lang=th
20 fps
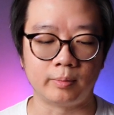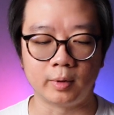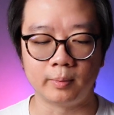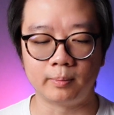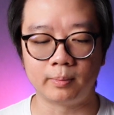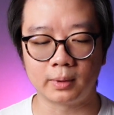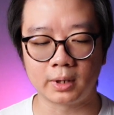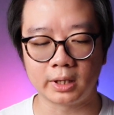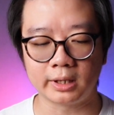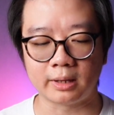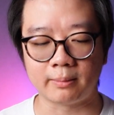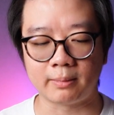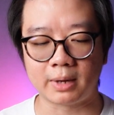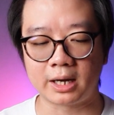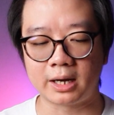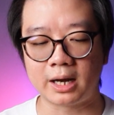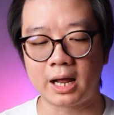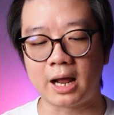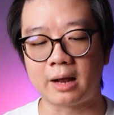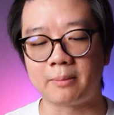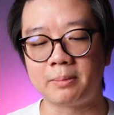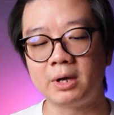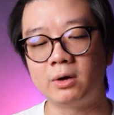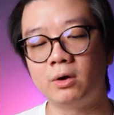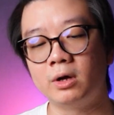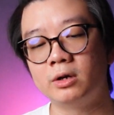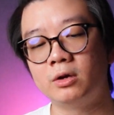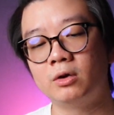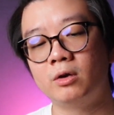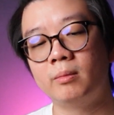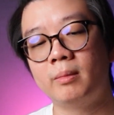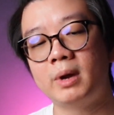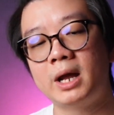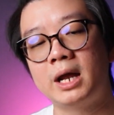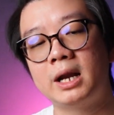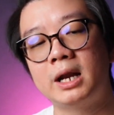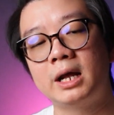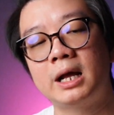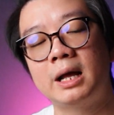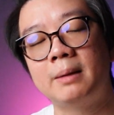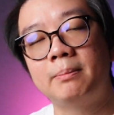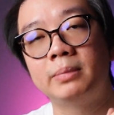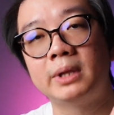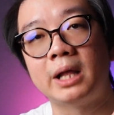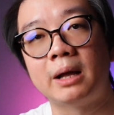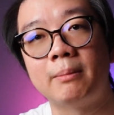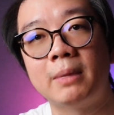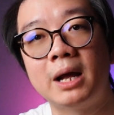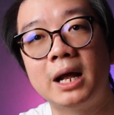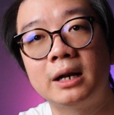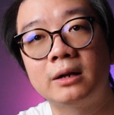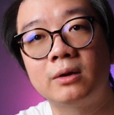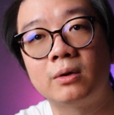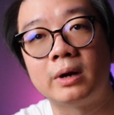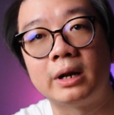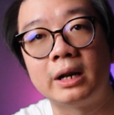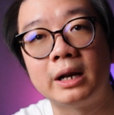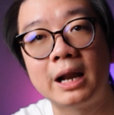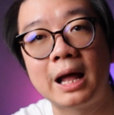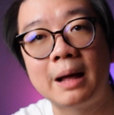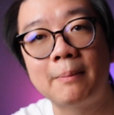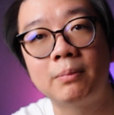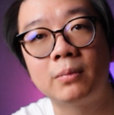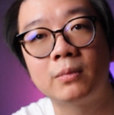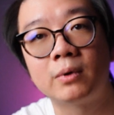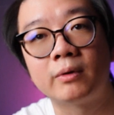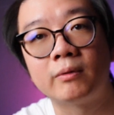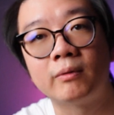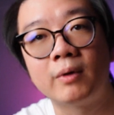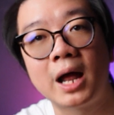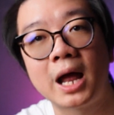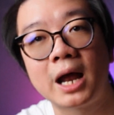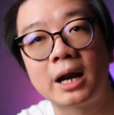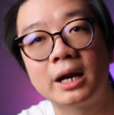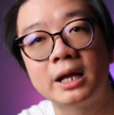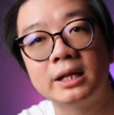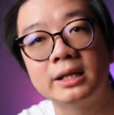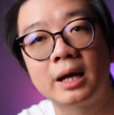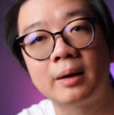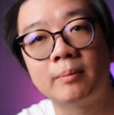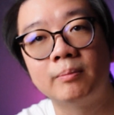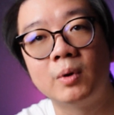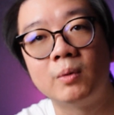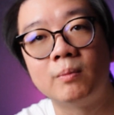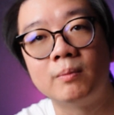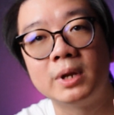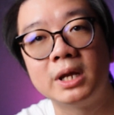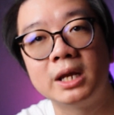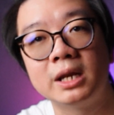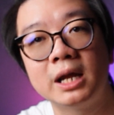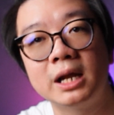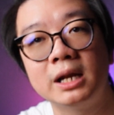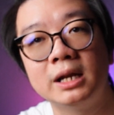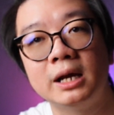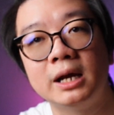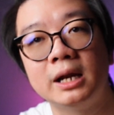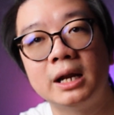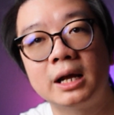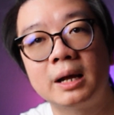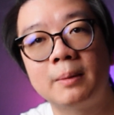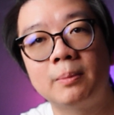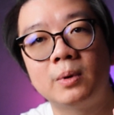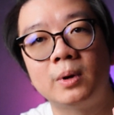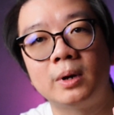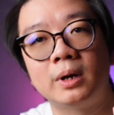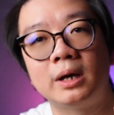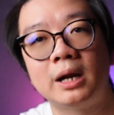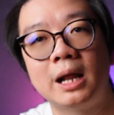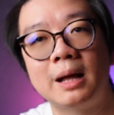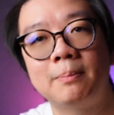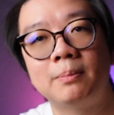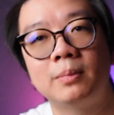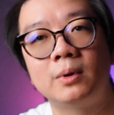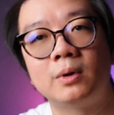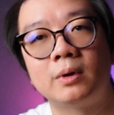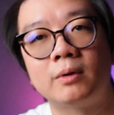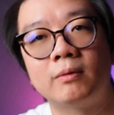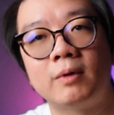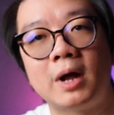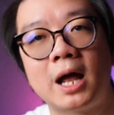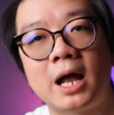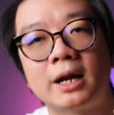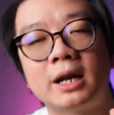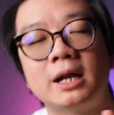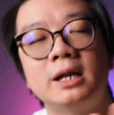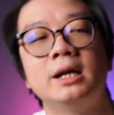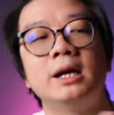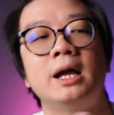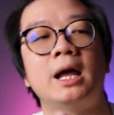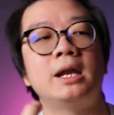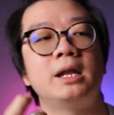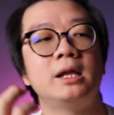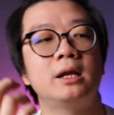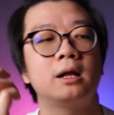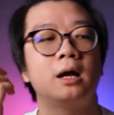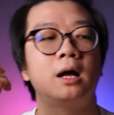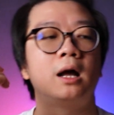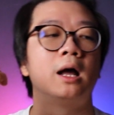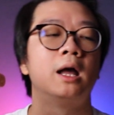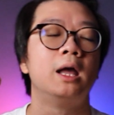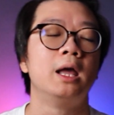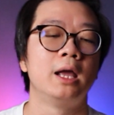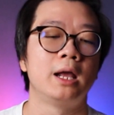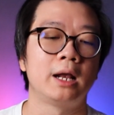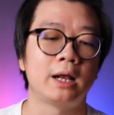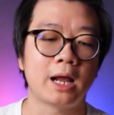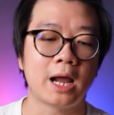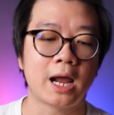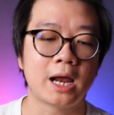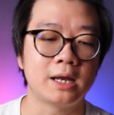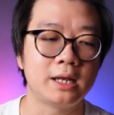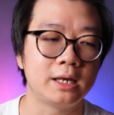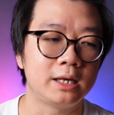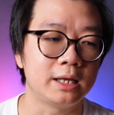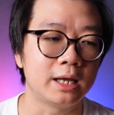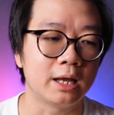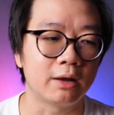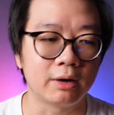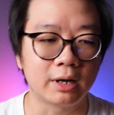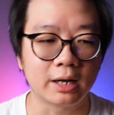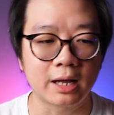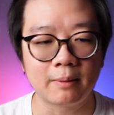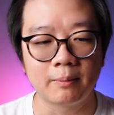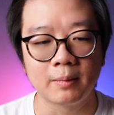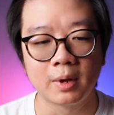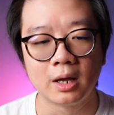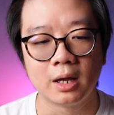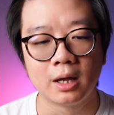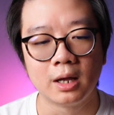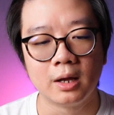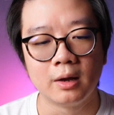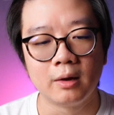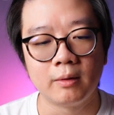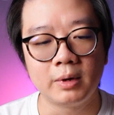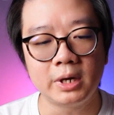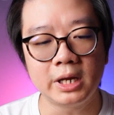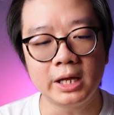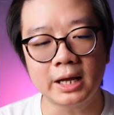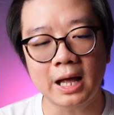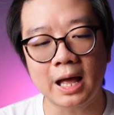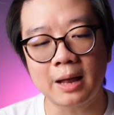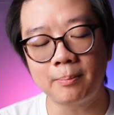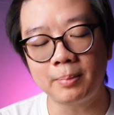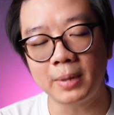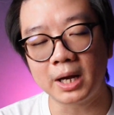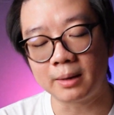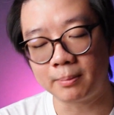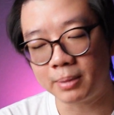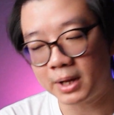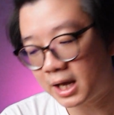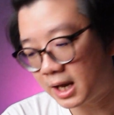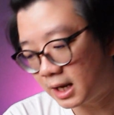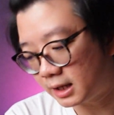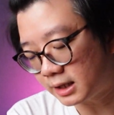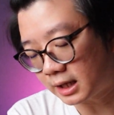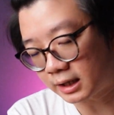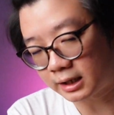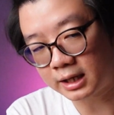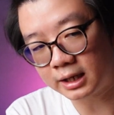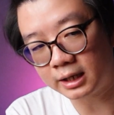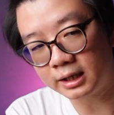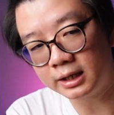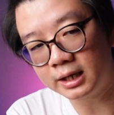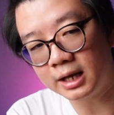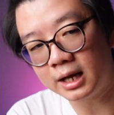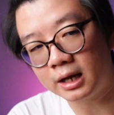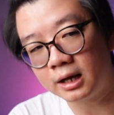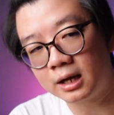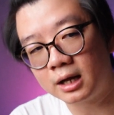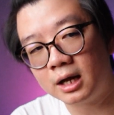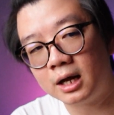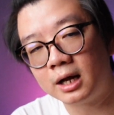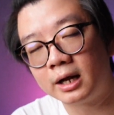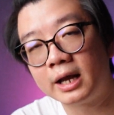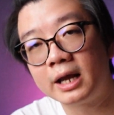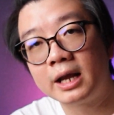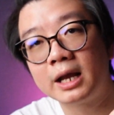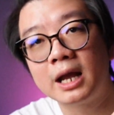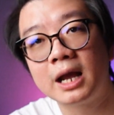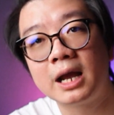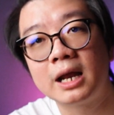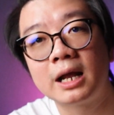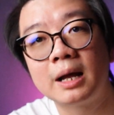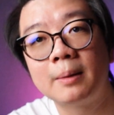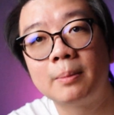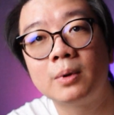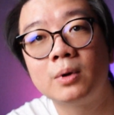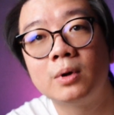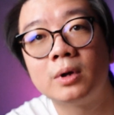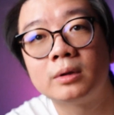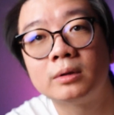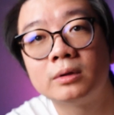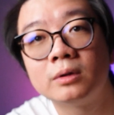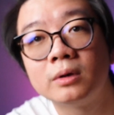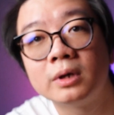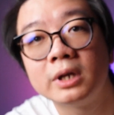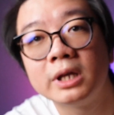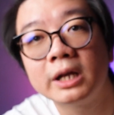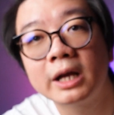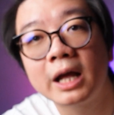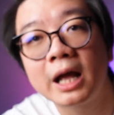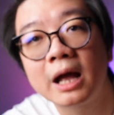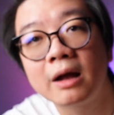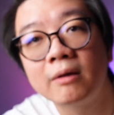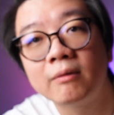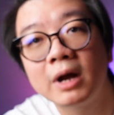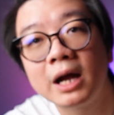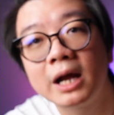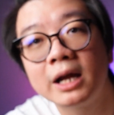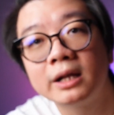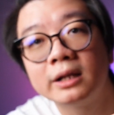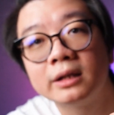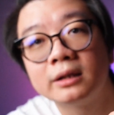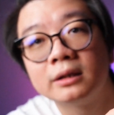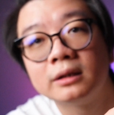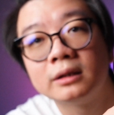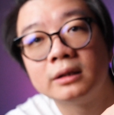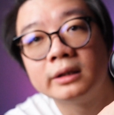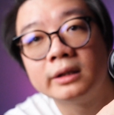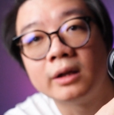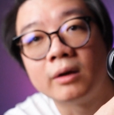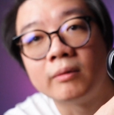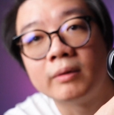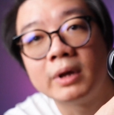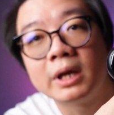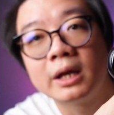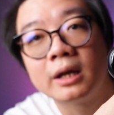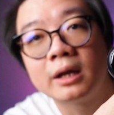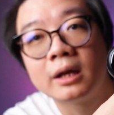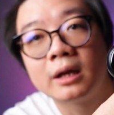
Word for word: ปุ๊บก็สามารถได้มีคนโทรมานะครับสามารถกดรับกดวางได้จากปุ่มนี้ได้เลยนะครับกดรับกดวางได้เลยอันนี้ก็ง่ายทีเดียวนะครับวิธีการเปิดเพลงจากในเครื่องก็ง่ายๆครับกดตรงนี้ค้างไว้2 วิ